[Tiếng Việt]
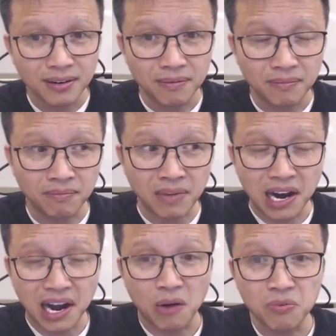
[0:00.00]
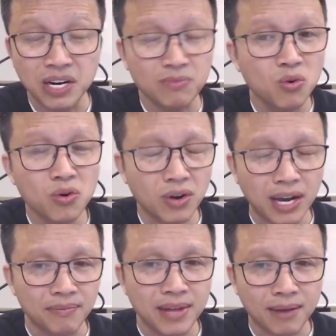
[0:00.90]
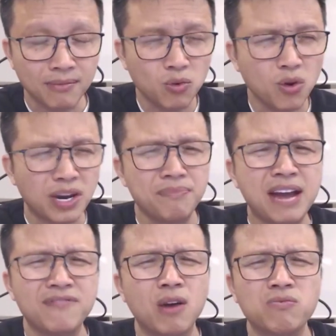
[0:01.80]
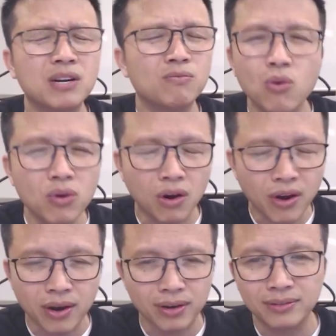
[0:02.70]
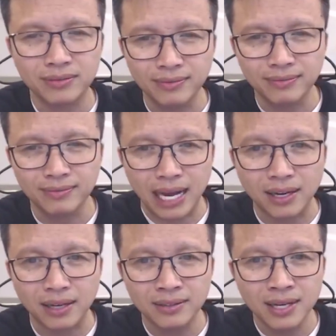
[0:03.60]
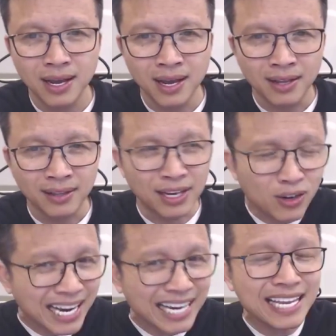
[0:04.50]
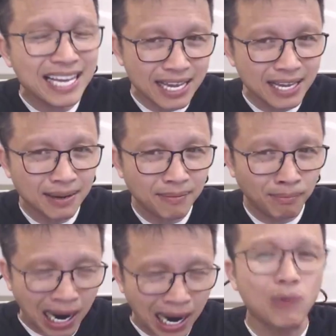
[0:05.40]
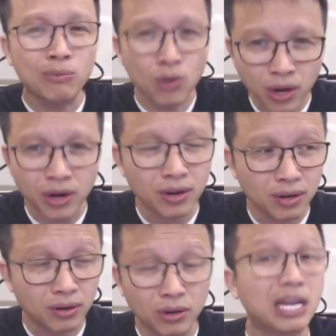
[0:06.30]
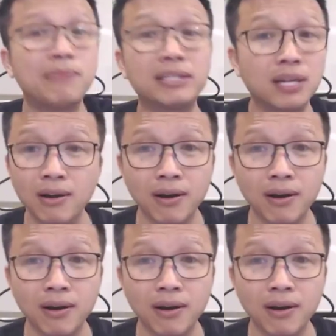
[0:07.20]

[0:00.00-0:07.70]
mà ổng rất muốn có cảm giác, có cảm giác mà ổng rất muốn có đó. Vậy thôi. Thì nó xây cái gì mà ổng lại muốn có nó, nó xây bản thân nó.